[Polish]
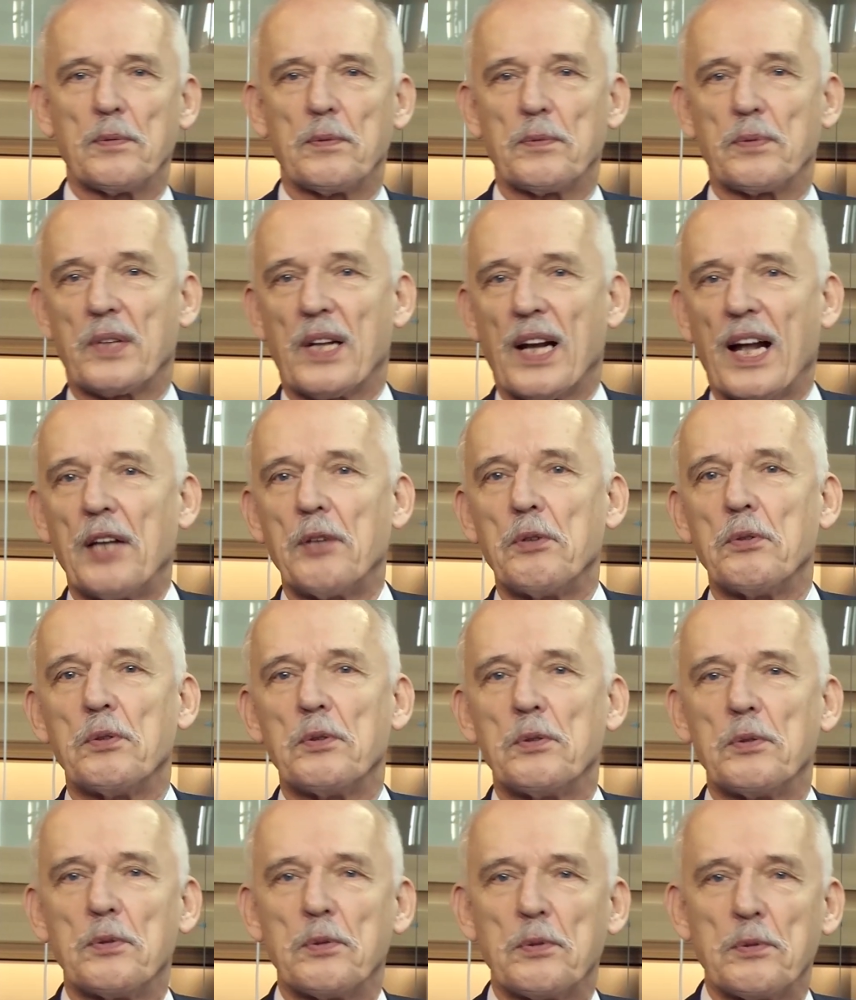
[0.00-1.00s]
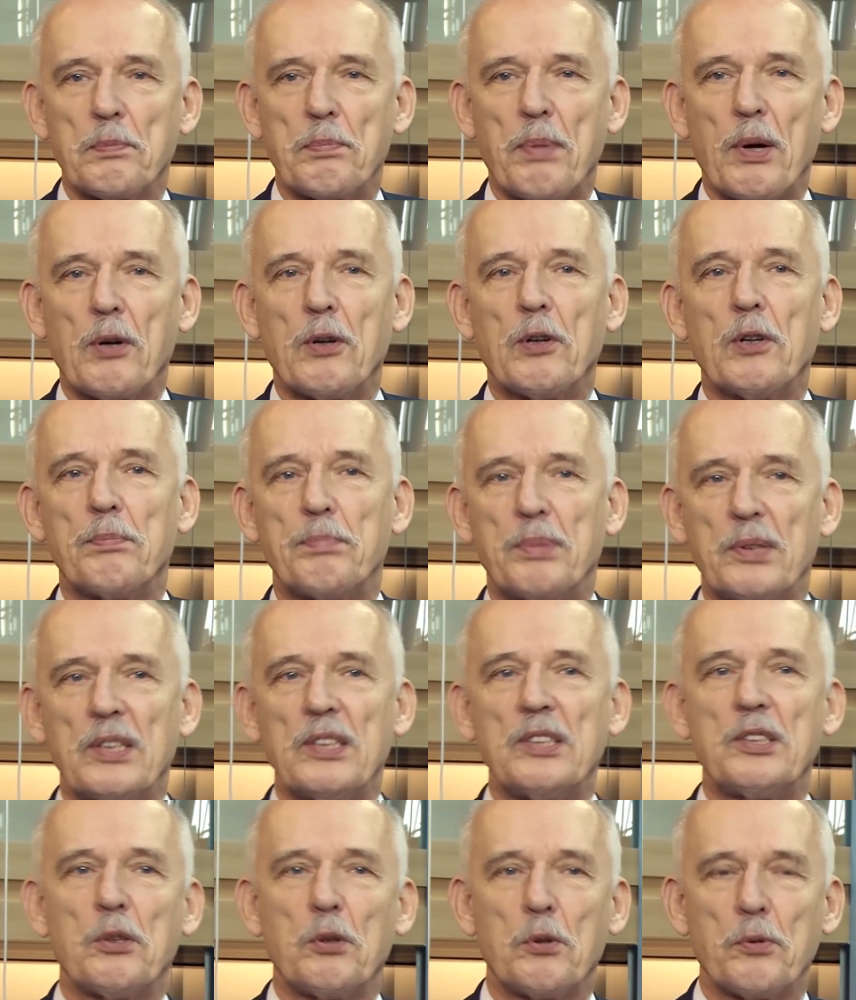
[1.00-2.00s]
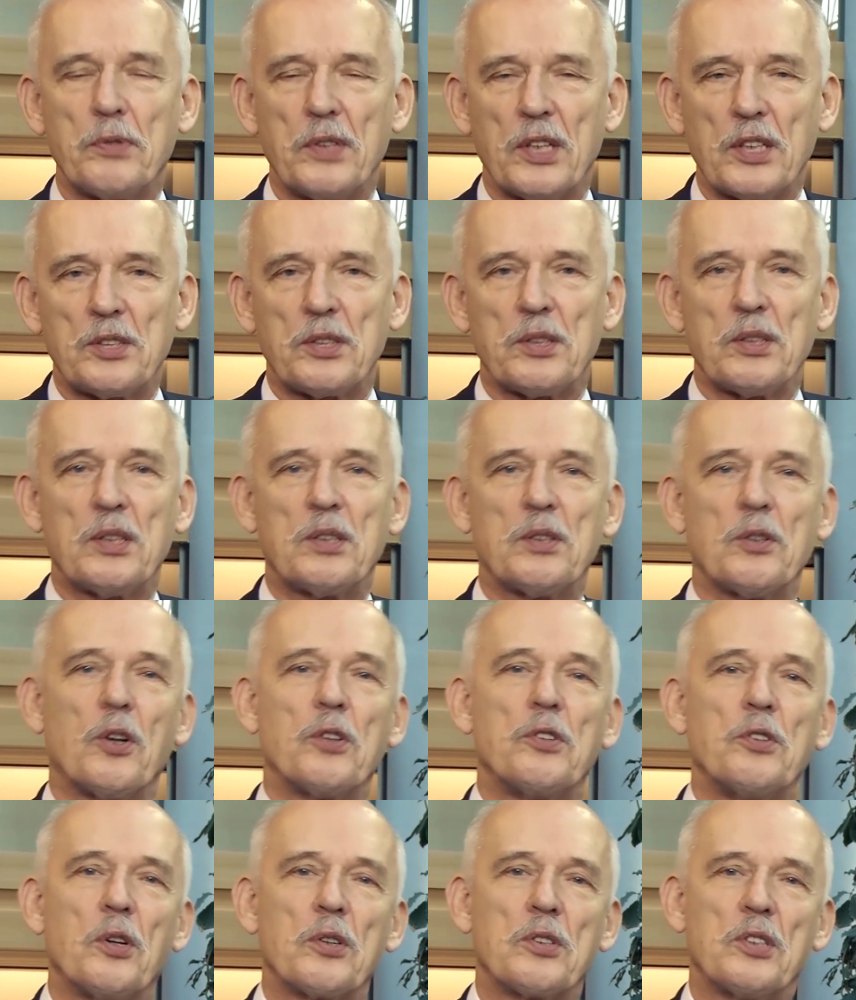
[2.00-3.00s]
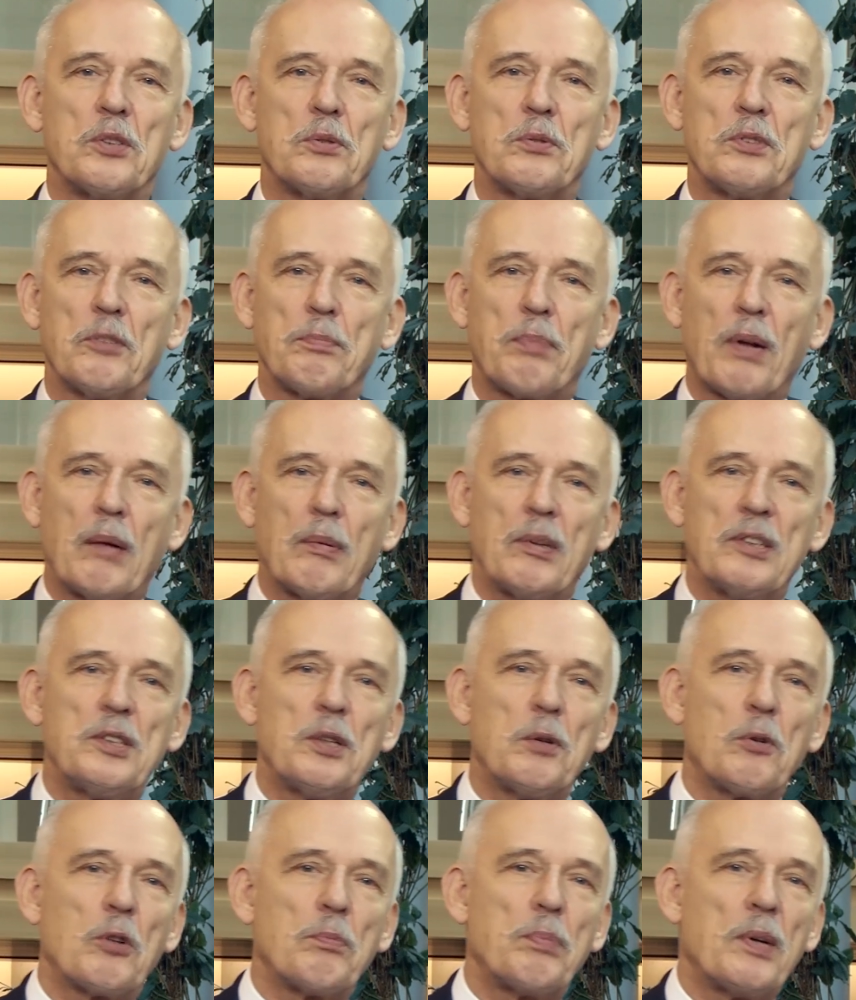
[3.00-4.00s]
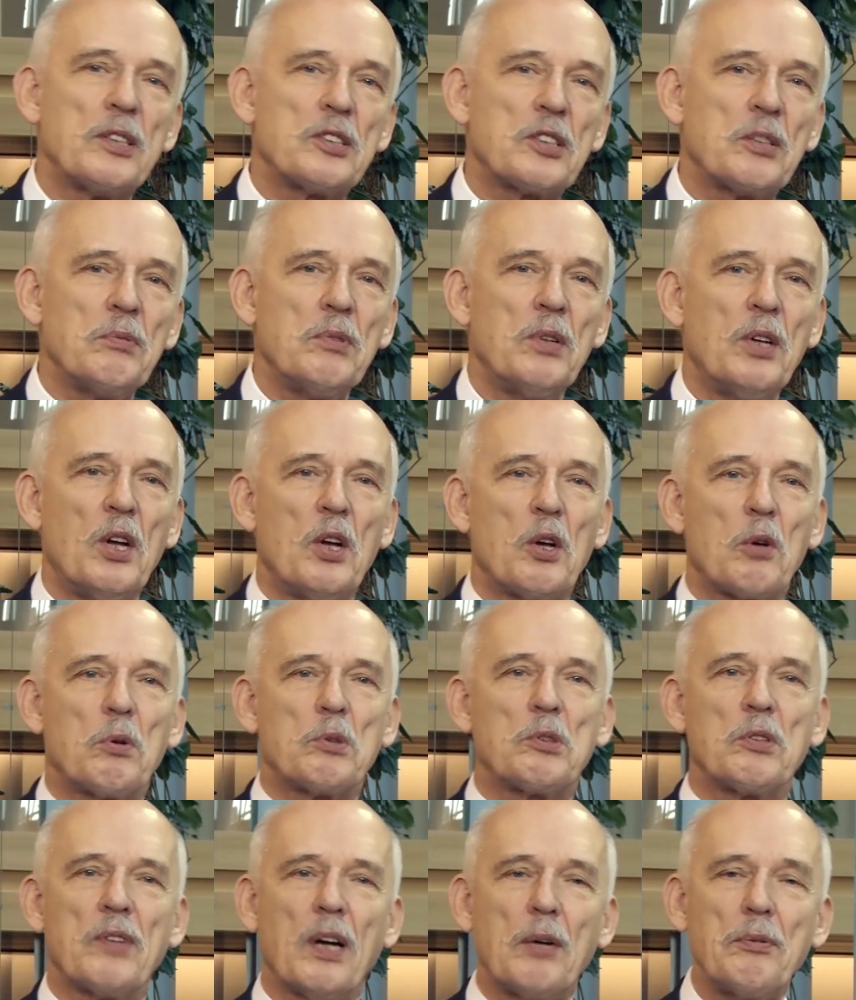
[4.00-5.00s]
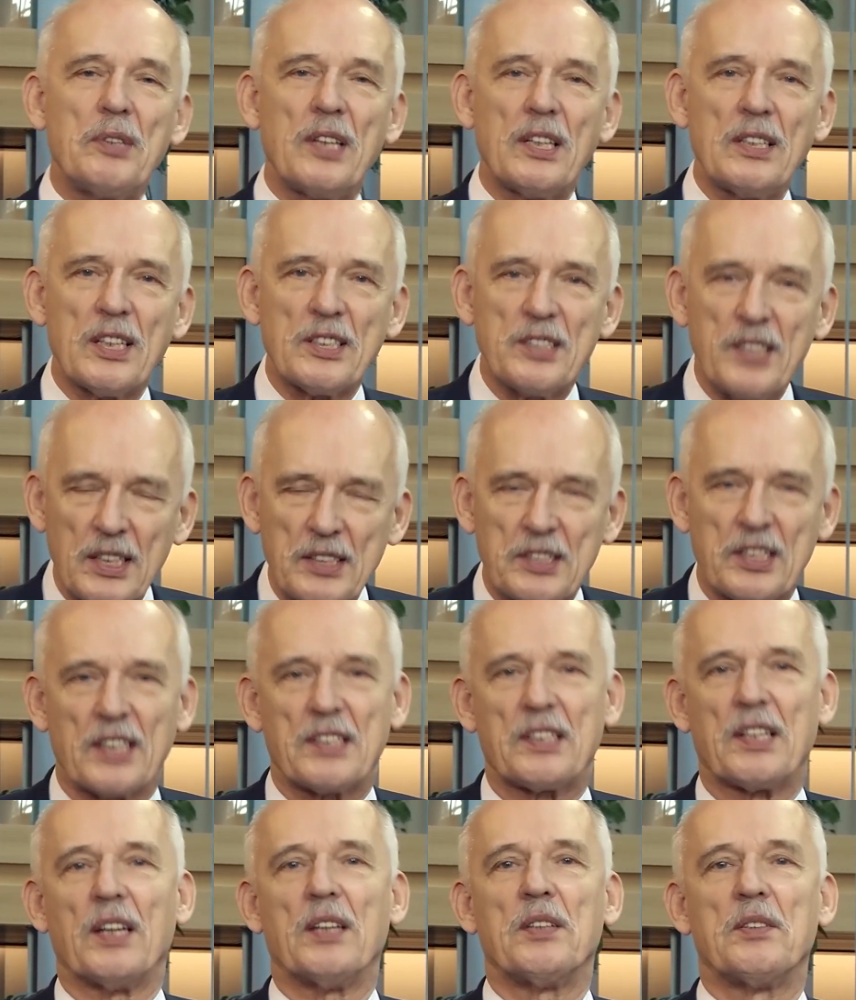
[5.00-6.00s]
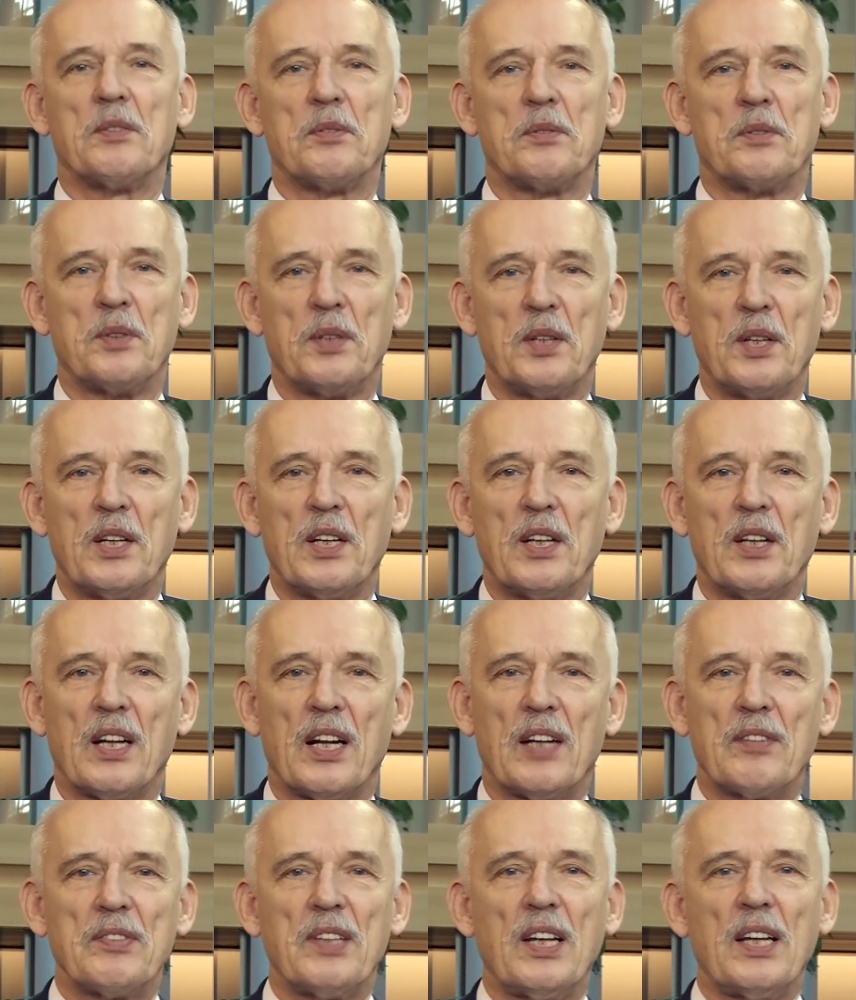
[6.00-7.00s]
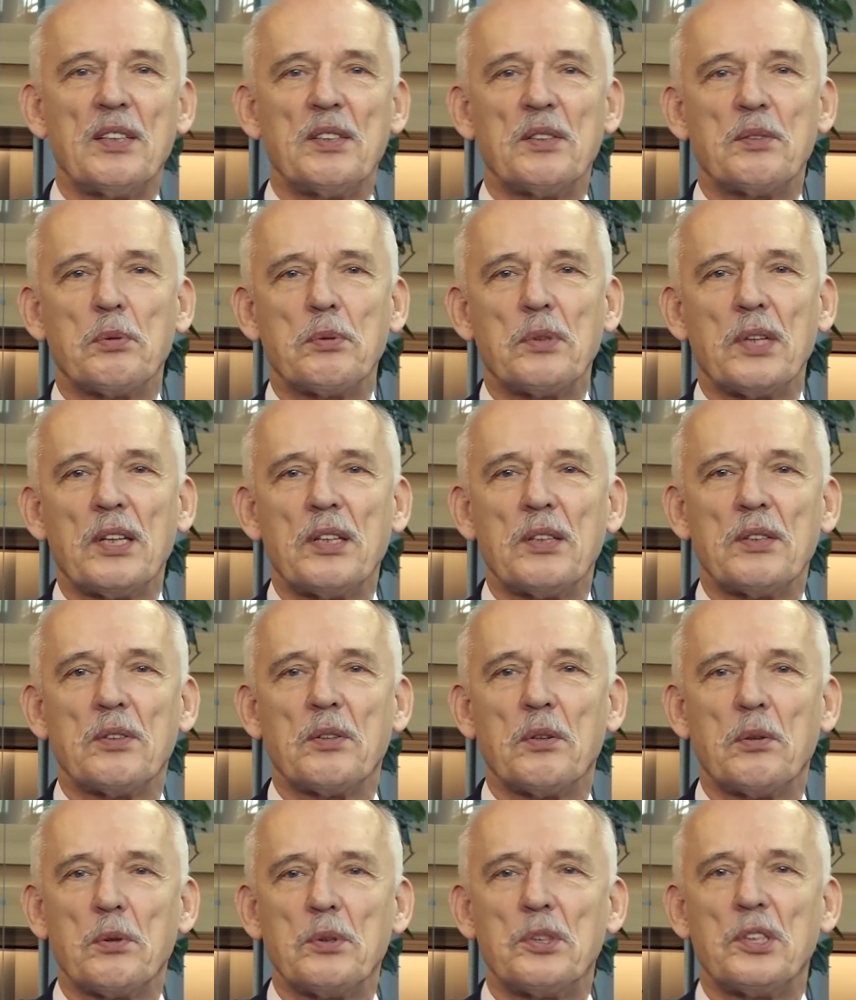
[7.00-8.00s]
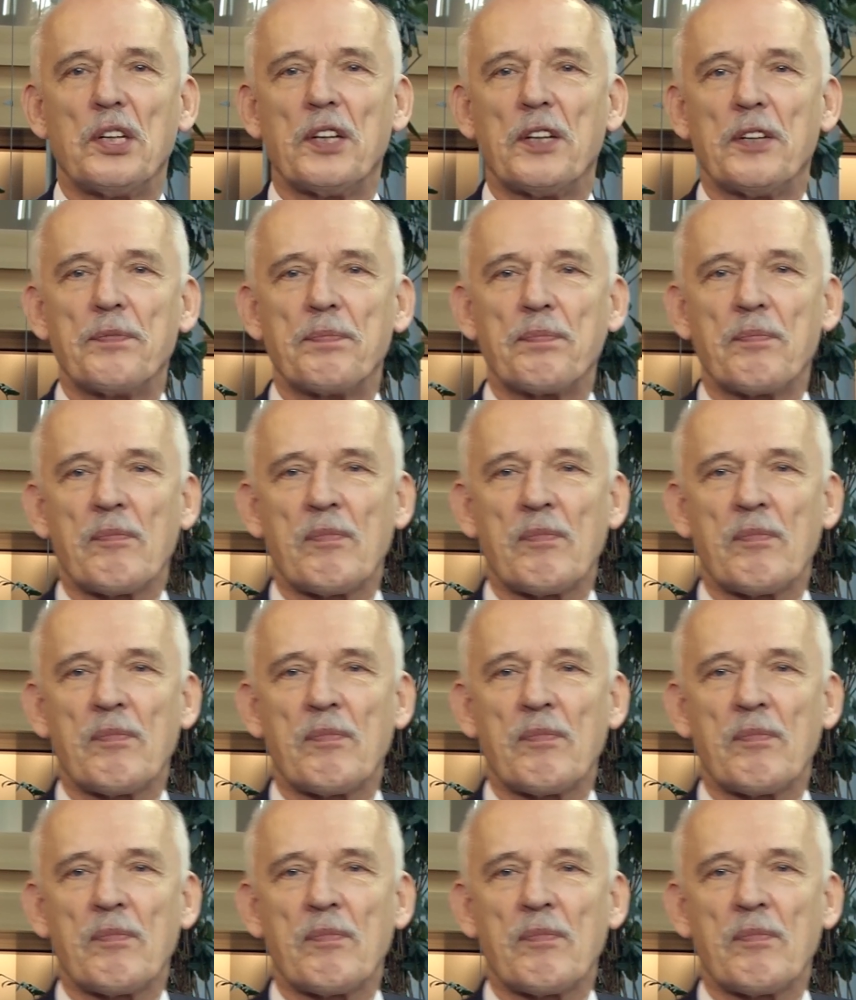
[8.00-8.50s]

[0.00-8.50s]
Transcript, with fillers: w kraju PO, PiS i również ich odnogi tutaj w Parlamencie Europejskim głosowały jednak za CETA. Prawda? I tutaj ludzie